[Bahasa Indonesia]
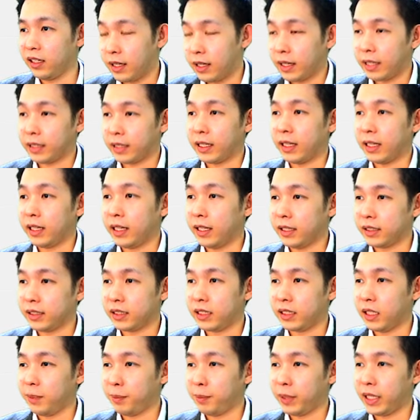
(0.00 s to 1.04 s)
Kita lihat di
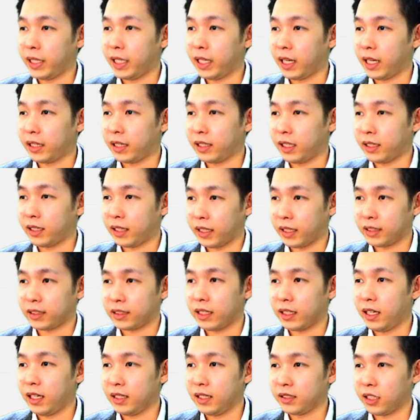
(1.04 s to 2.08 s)
sini peningkatan
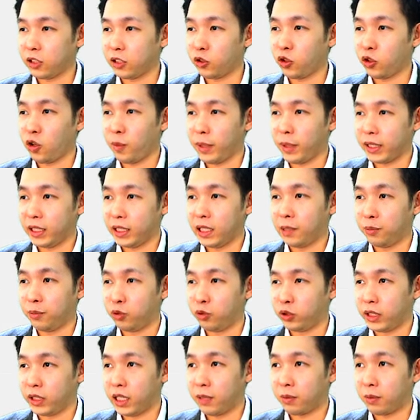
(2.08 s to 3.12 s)
Tesla 1,33%
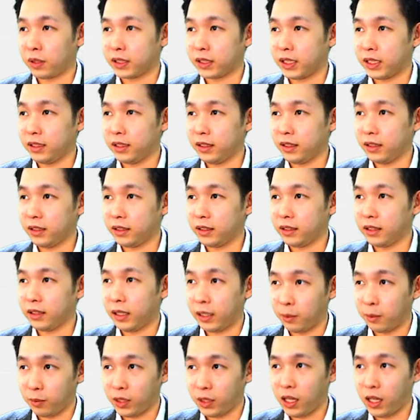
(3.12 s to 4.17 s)
dan
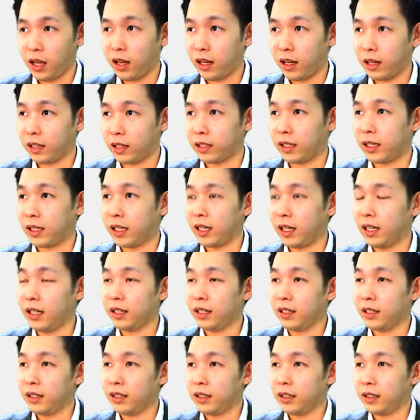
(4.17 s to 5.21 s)
yang menarik adalah
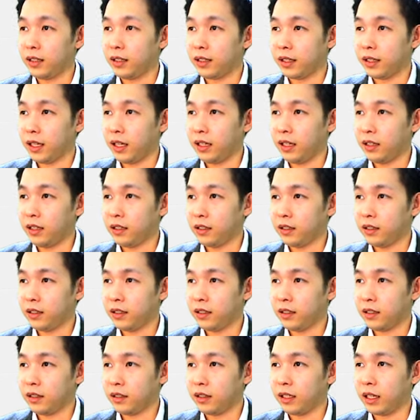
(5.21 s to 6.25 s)
ya
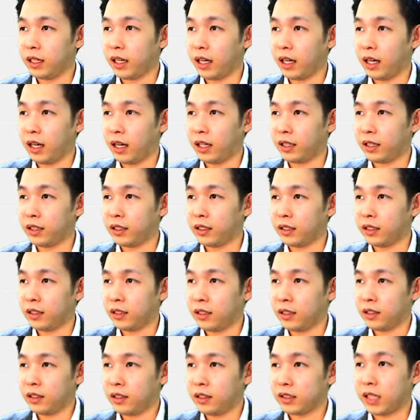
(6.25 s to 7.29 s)
dengan
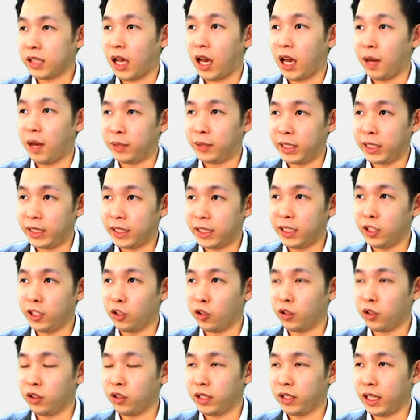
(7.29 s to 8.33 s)
saham di
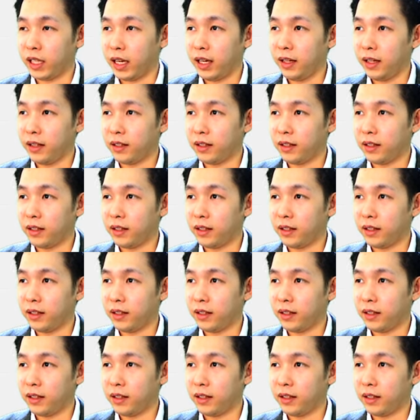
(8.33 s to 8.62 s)
NIO ya